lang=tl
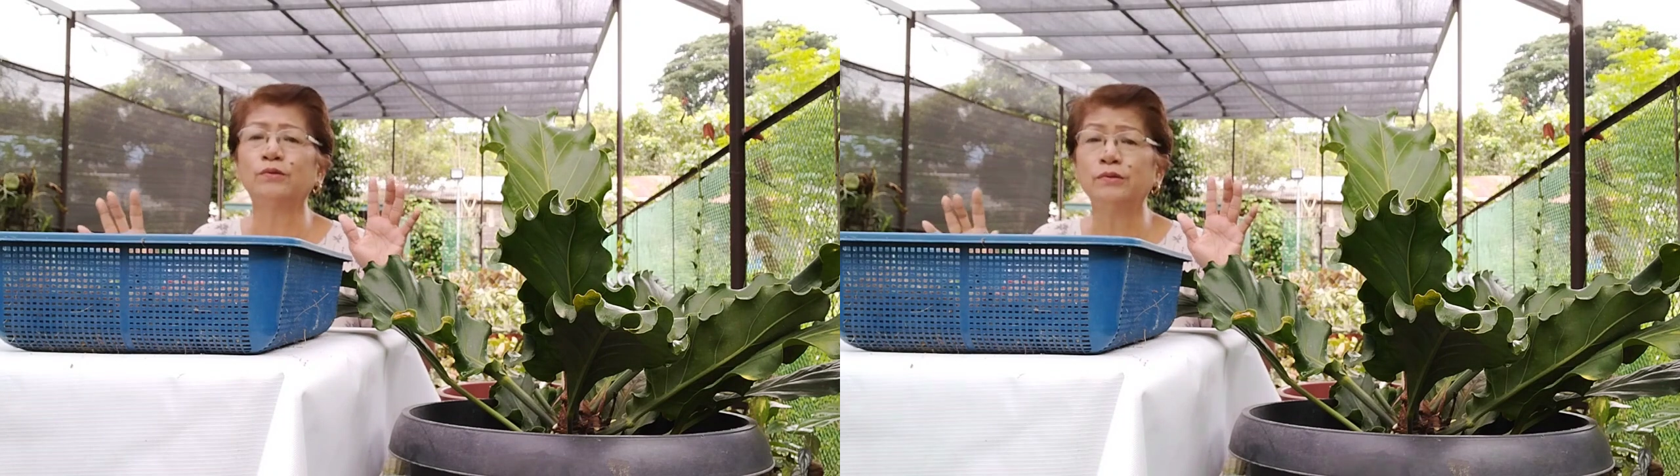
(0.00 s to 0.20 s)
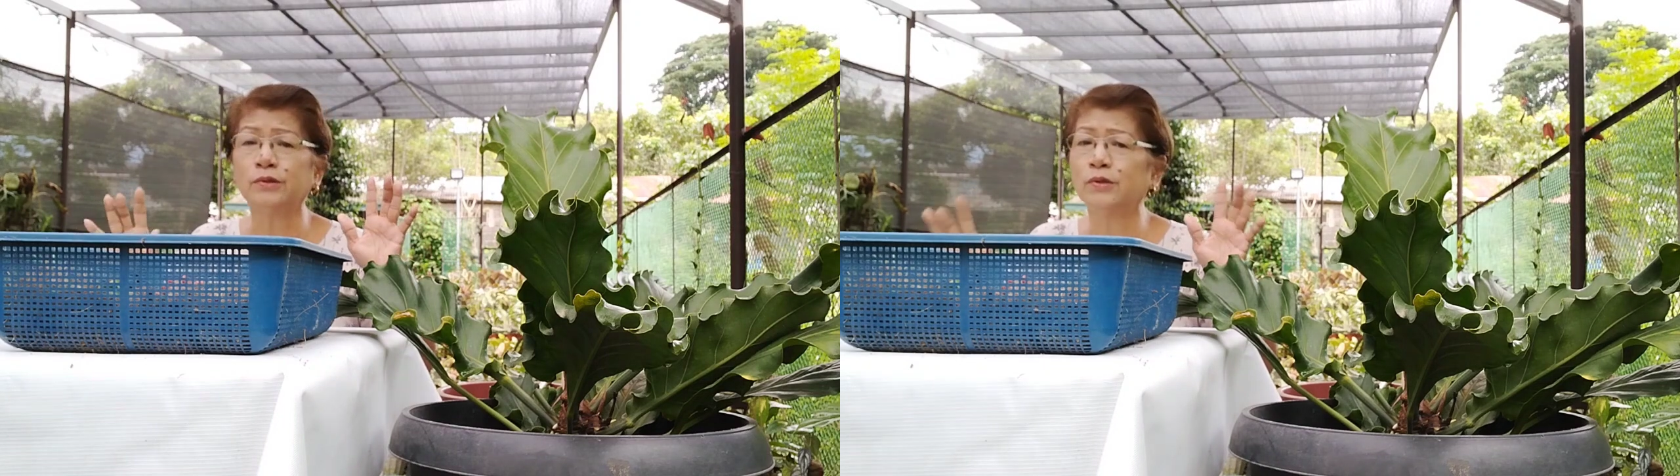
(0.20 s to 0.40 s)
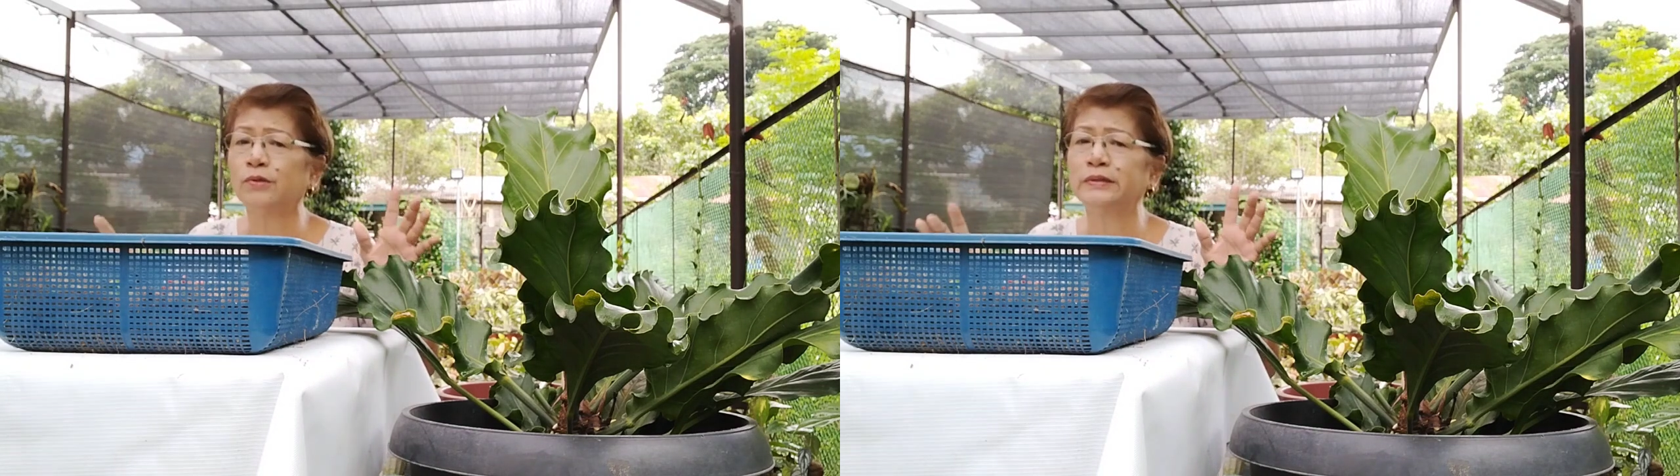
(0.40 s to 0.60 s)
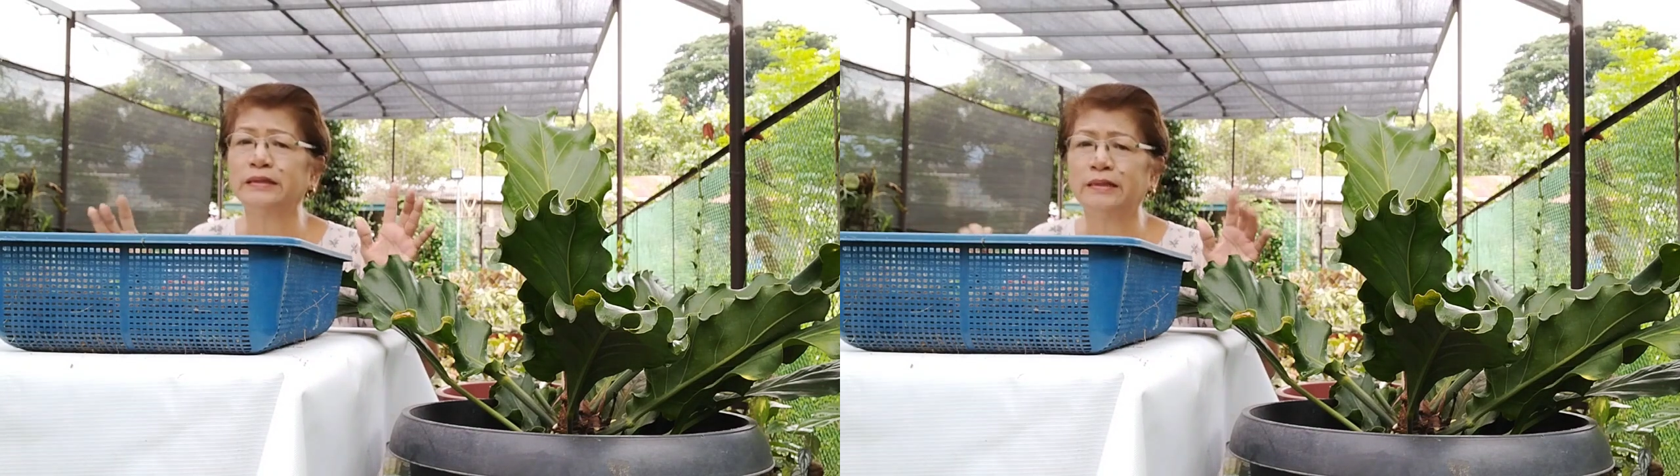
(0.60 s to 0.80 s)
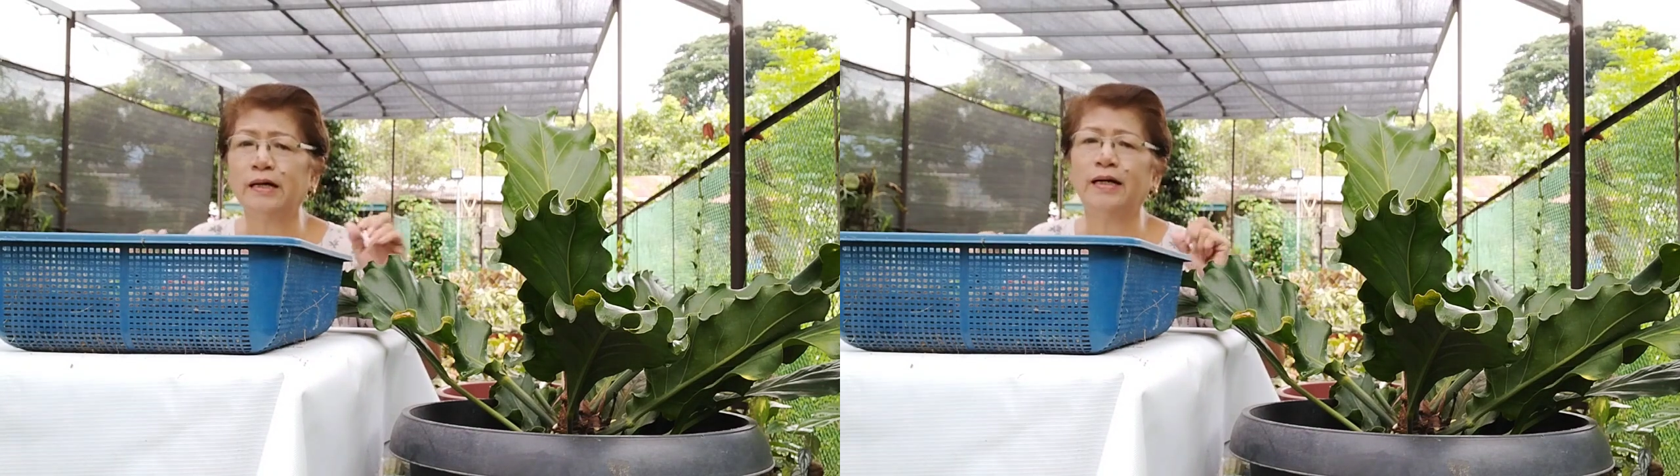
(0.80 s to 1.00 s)

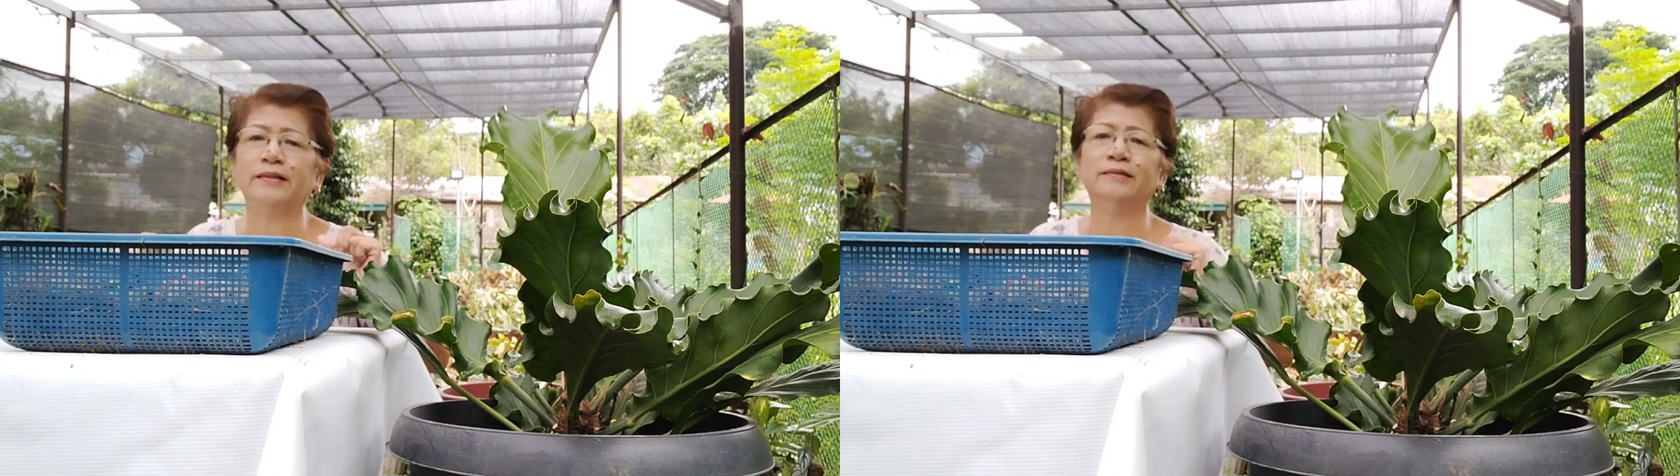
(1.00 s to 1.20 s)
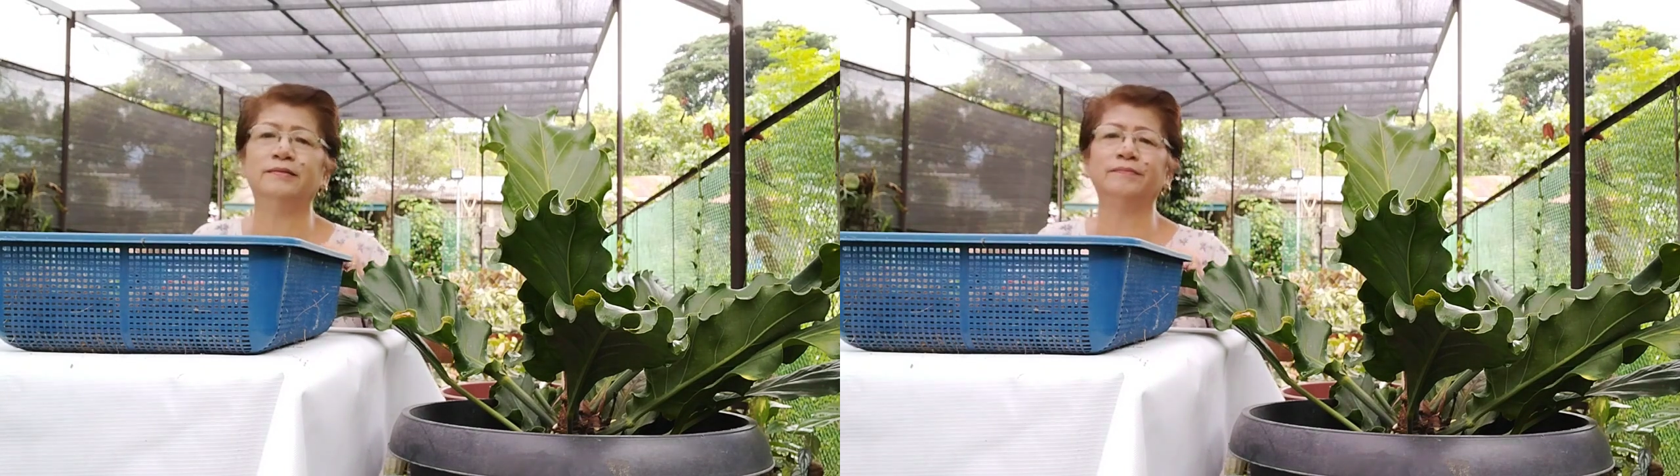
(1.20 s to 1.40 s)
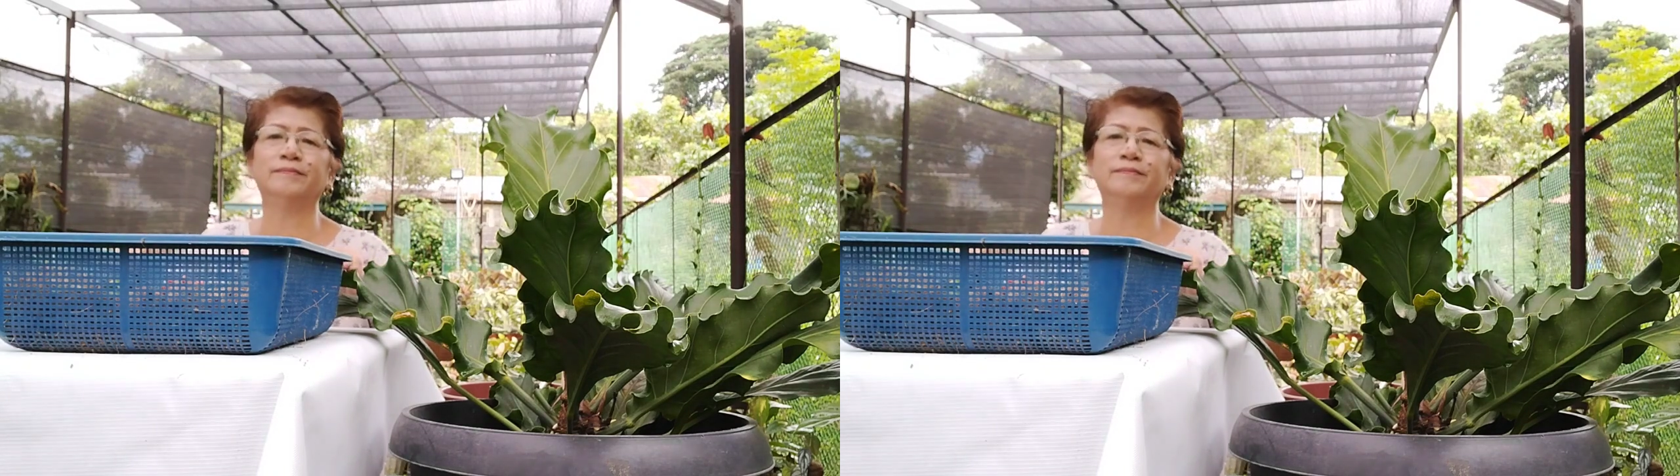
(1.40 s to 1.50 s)
consult God